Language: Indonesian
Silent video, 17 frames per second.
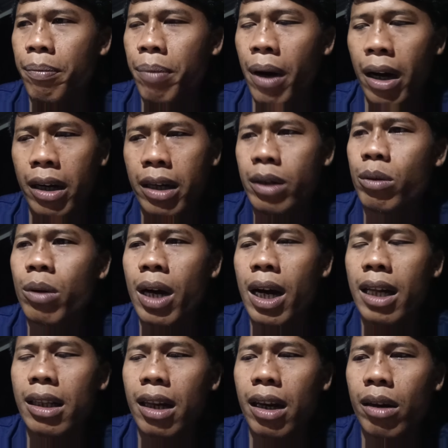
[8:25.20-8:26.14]

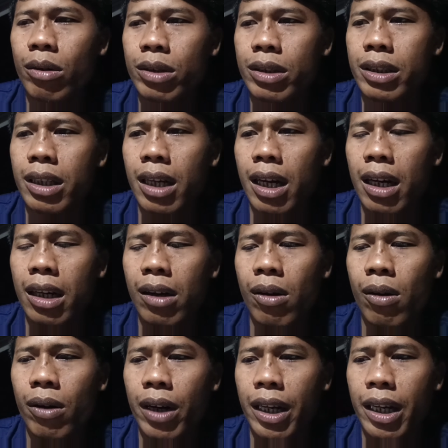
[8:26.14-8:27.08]
berdua terus dengan
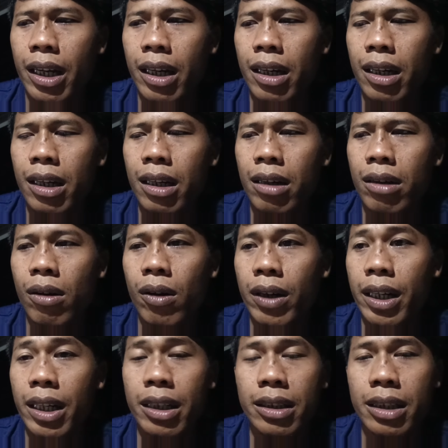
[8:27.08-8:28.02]
konin
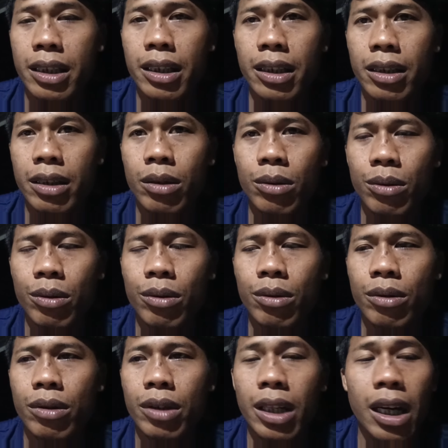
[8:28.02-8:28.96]
konin si
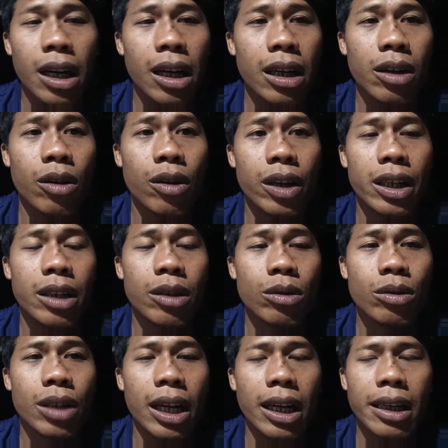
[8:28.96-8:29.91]
itu ya konin
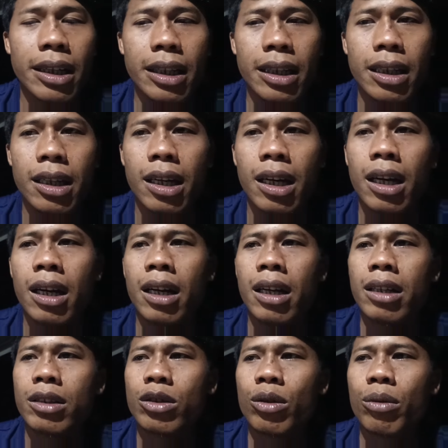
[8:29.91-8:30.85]
itu tadi
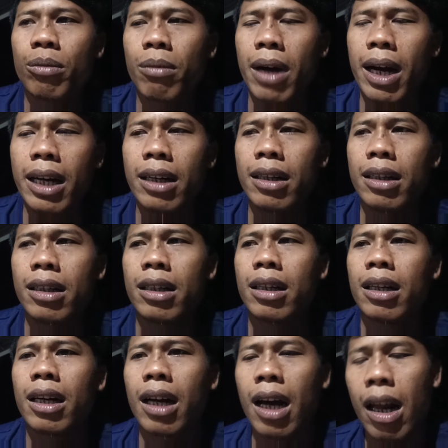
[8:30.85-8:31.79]
cuman
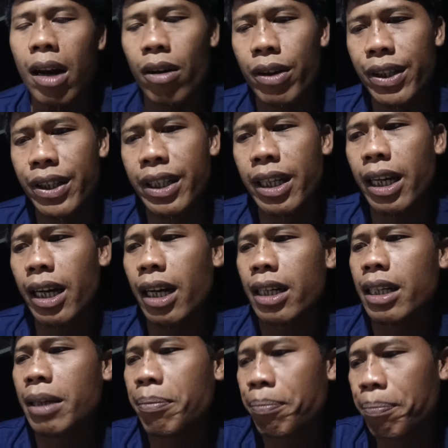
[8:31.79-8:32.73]
kalau dia
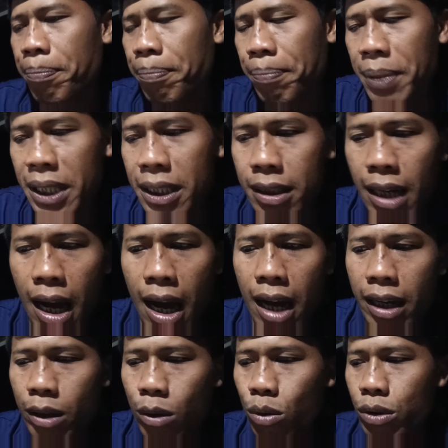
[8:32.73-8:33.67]

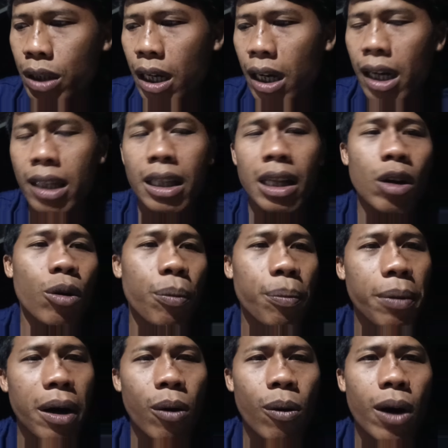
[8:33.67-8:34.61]
dipisah itu usahakan taruh
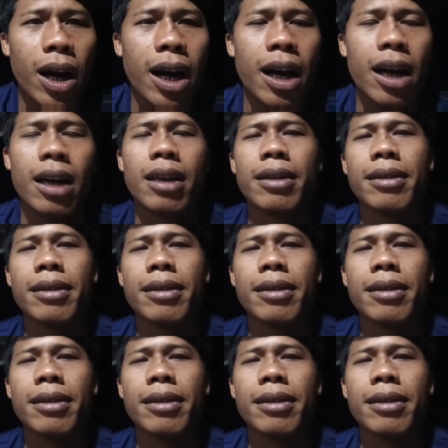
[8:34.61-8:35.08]
bawah